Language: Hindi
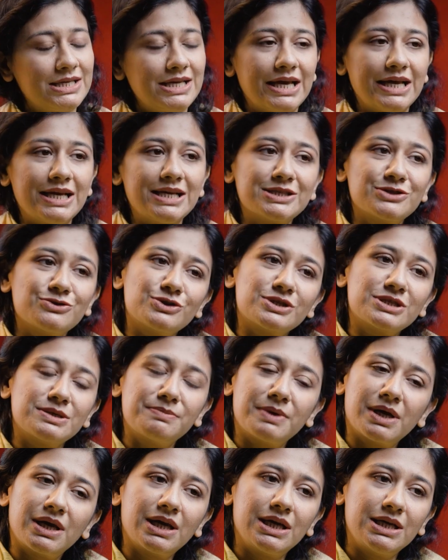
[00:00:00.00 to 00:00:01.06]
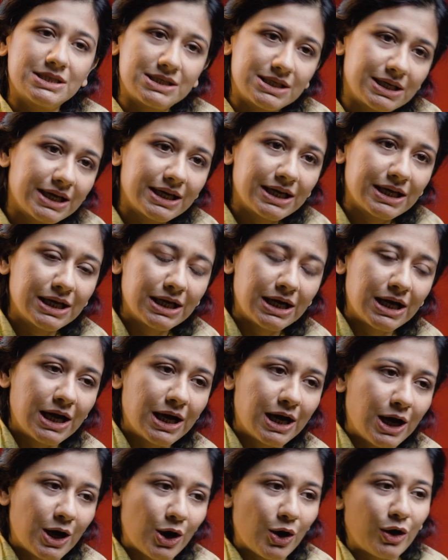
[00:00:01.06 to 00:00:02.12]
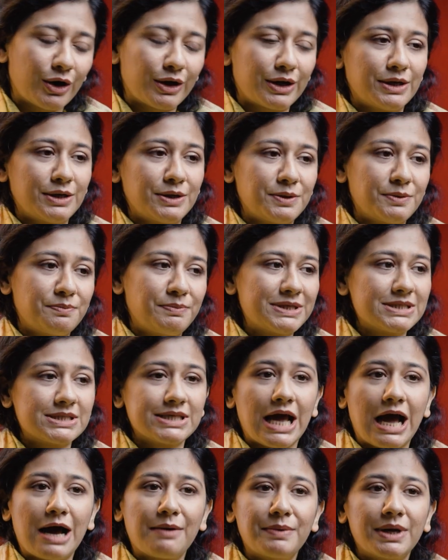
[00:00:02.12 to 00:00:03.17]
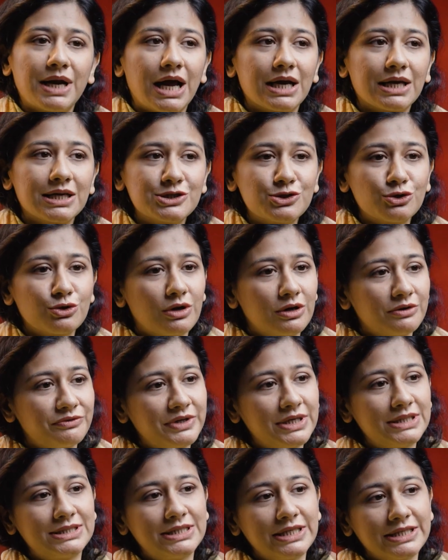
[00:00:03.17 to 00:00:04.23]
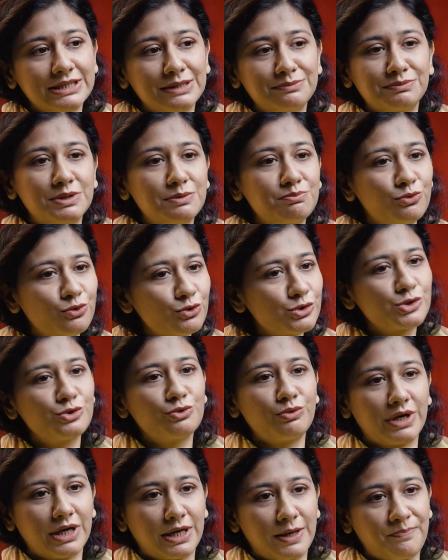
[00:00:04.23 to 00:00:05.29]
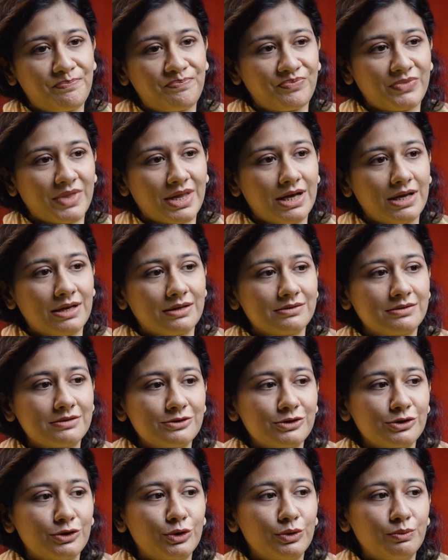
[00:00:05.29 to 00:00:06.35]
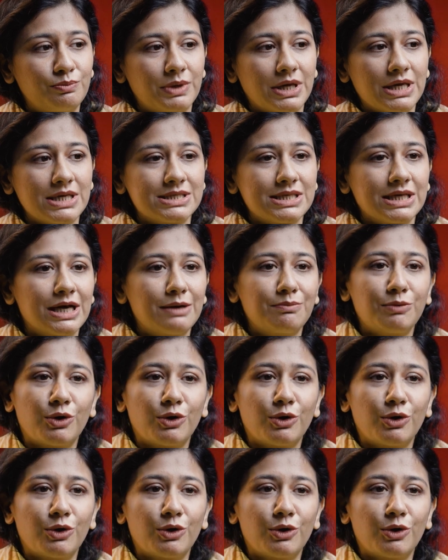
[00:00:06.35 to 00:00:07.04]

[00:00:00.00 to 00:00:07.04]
यही सोच के मैं ई e आई और बस यहाँ पर आके जो कॉन्फिडेंस एकदम से बूस्ट हुआ है जो ई e का